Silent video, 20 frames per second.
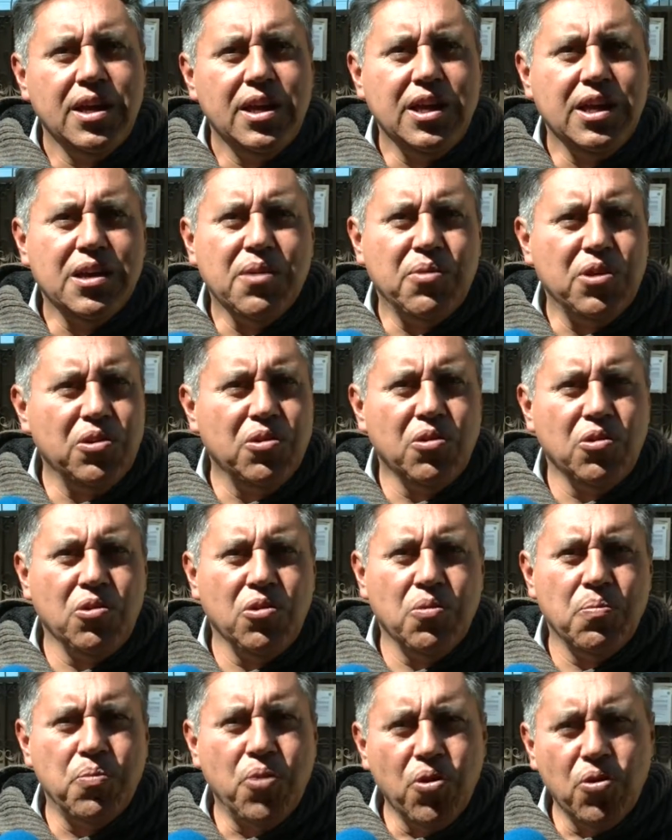y que bueno,
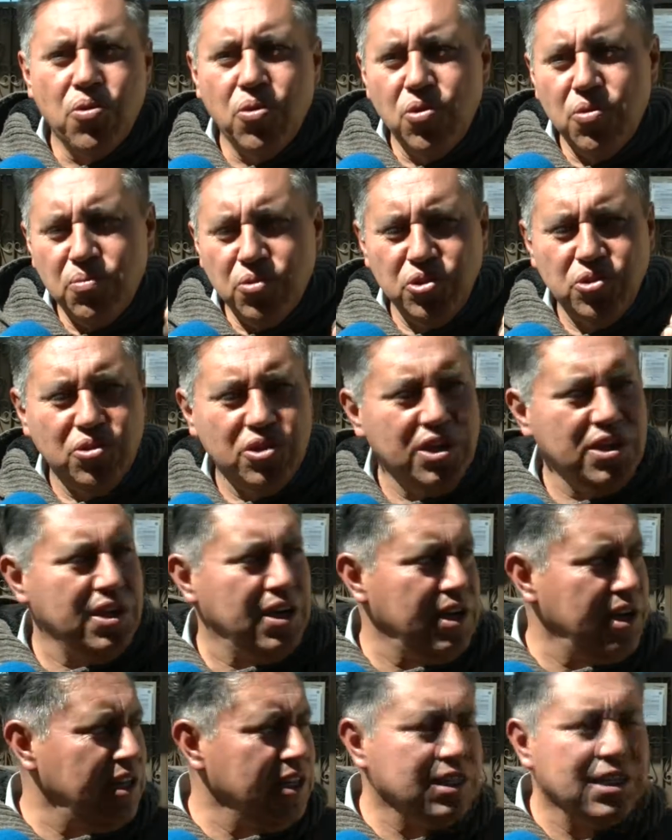lo poco, lo mucho que
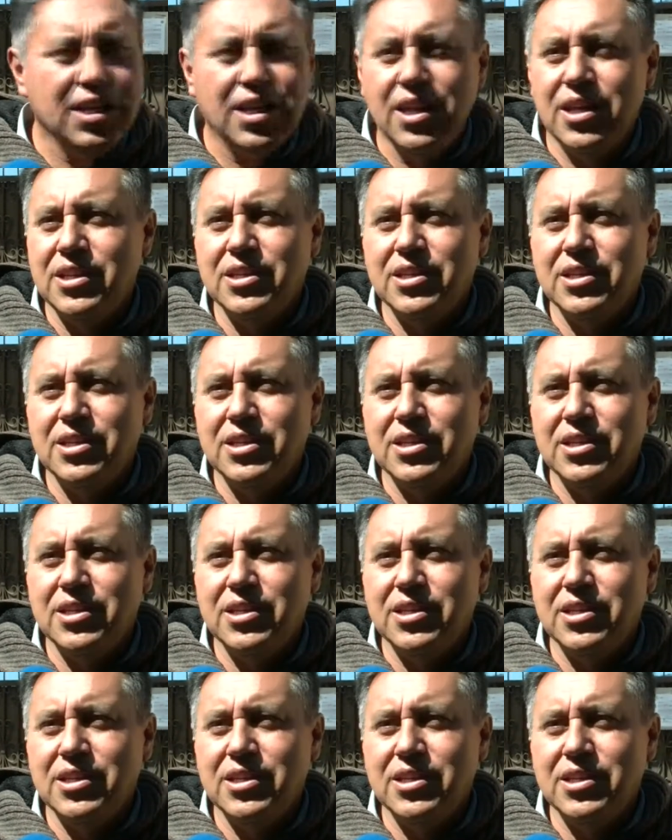llegue será